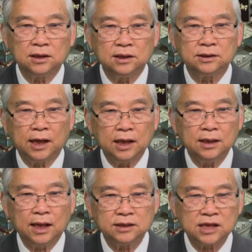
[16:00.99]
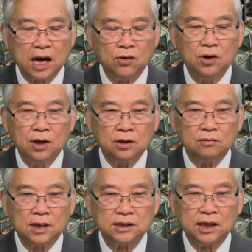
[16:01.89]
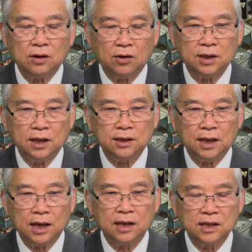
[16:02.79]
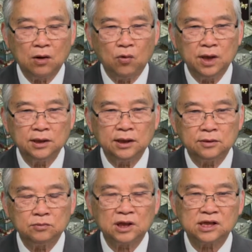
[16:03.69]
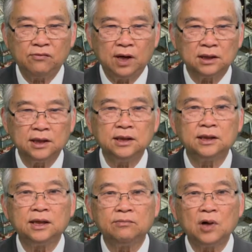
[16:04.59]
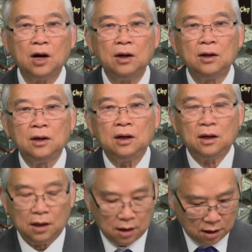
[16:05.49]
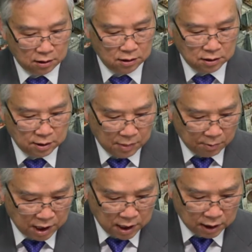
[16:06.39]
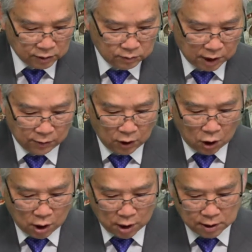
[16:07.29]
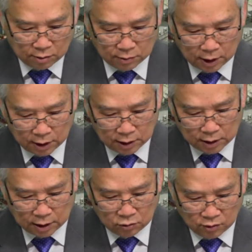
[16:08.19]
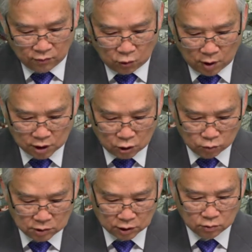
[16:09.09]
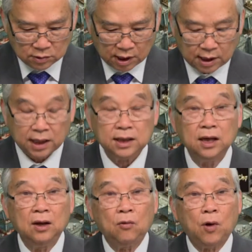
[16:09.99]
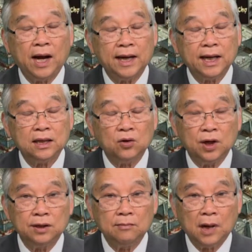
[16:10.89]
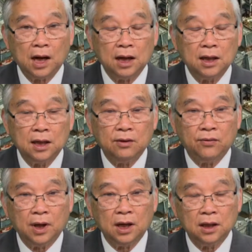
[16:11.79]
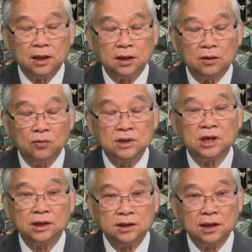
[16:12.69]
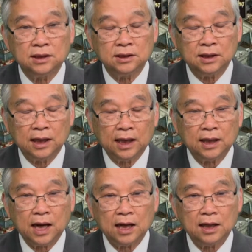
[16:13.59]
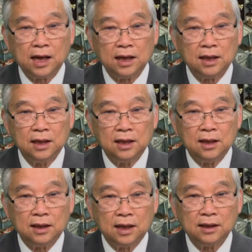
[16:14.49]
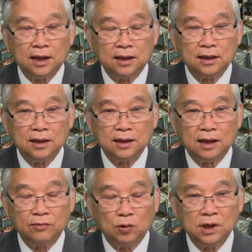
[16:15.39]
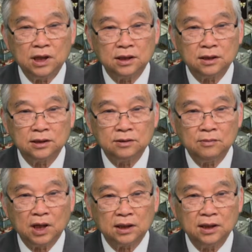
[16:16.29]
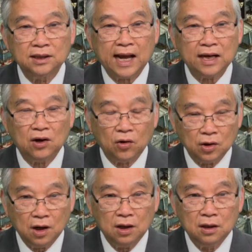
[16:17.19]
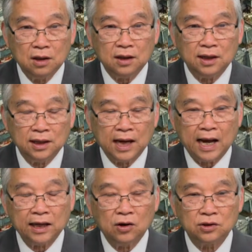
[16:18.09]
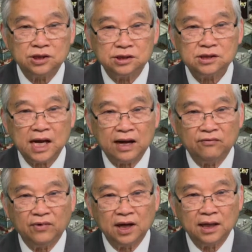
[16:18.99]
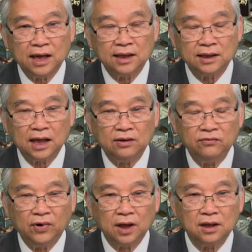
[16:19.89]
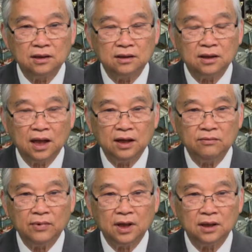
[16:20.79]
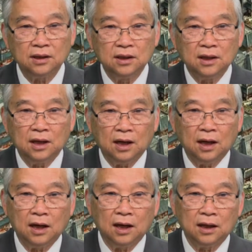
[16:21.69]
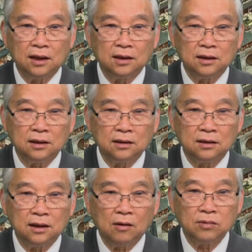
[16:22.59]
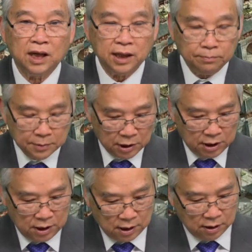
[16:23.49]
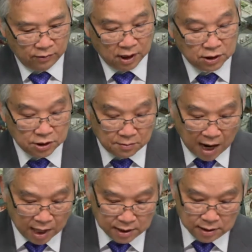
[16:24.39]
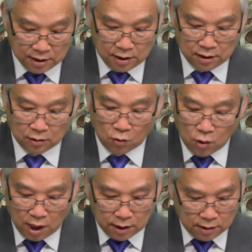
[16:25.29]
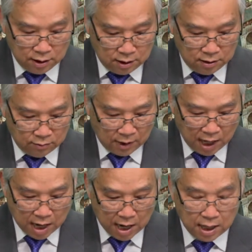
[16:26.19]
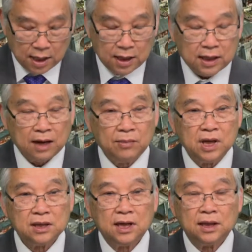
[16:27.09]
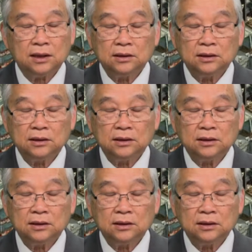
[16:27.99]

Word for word: từ để lần sau chúng ta sẽ nói đến cái đời nhà Nguyễn thì chúng ta sẽ phân tích những điểm đó À, thưa nhưng mà bây giờ chúng ta vẫn còn ở trong cái cái chuyện Vua Quang Trung thì chúng ta thấy ngoài cái chuyện mà về quân sự thì đã đã đã đã đã, đã là một cái lực lượng mà chiến thắng rồi đó thì ngài còn sửa sang về hành chánh về kinh tế về à, nông nghiệp à, về thương mại đủ hết và đặc biệt là